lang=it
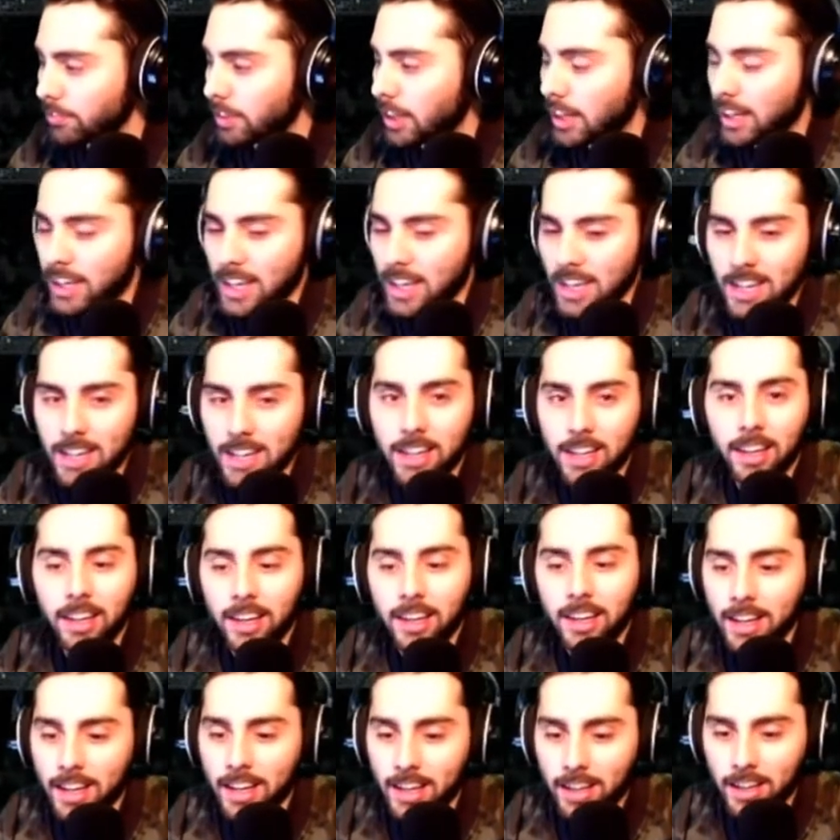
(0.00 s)
Che,
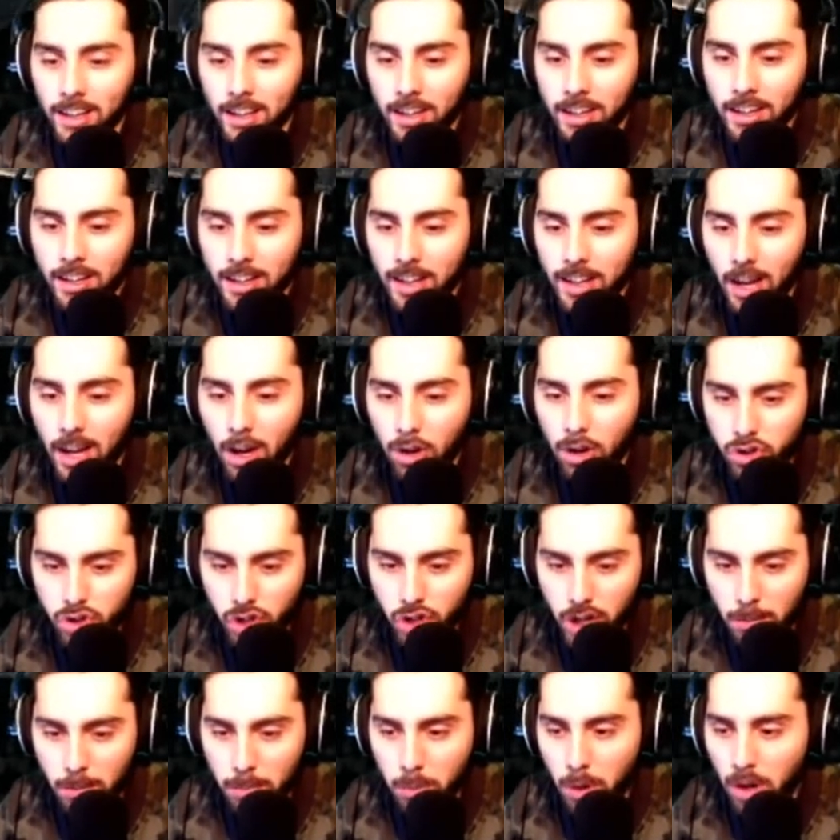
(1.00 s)
che, che
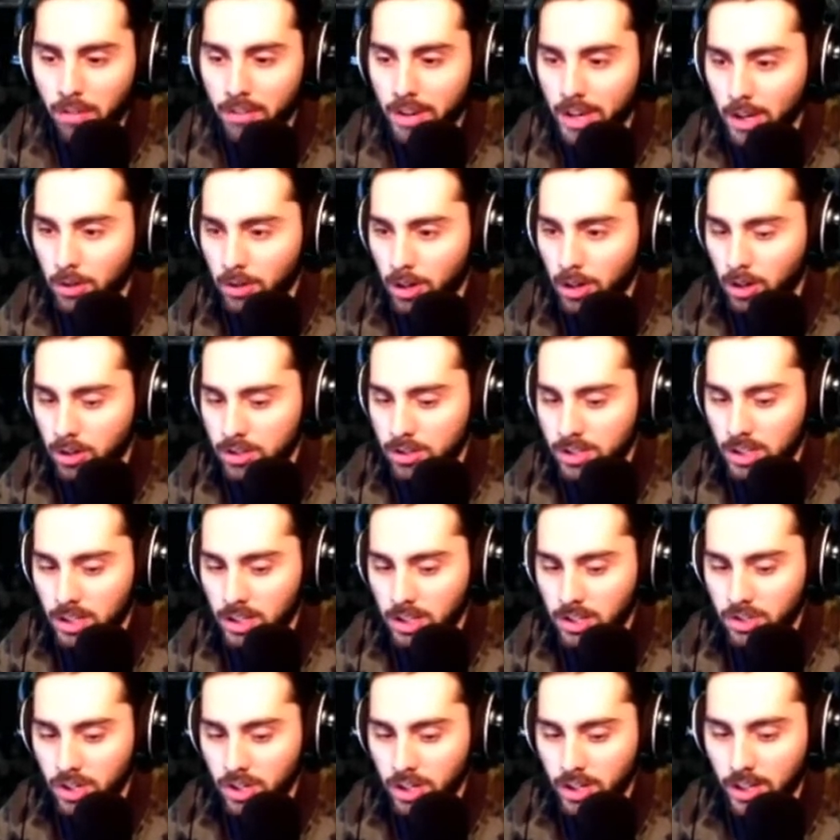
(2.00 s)
logica può avere una cosa
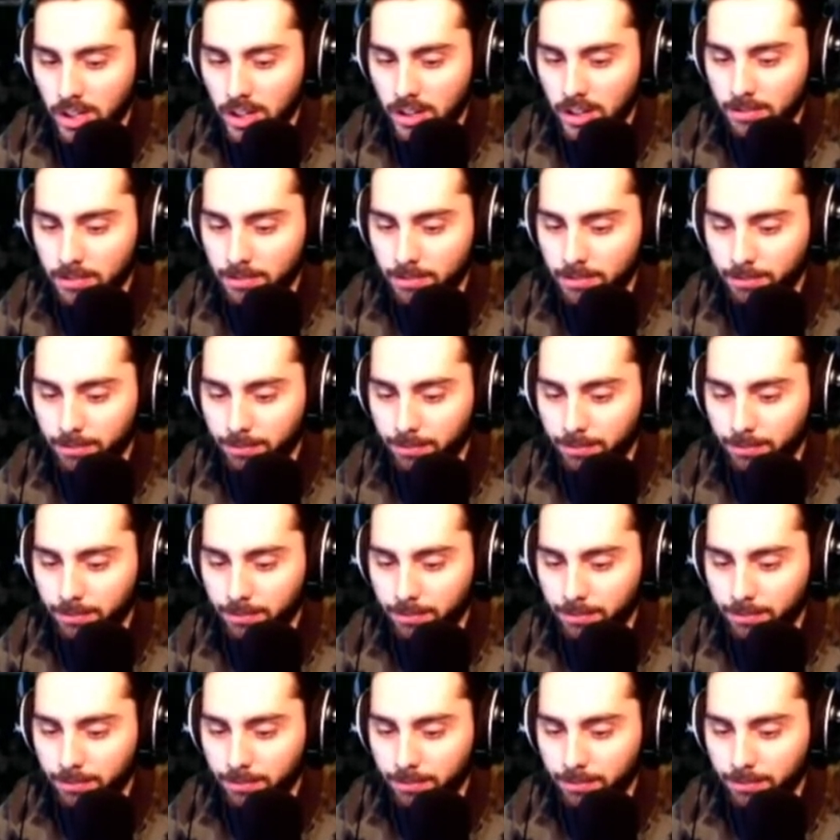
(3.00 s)
del genere?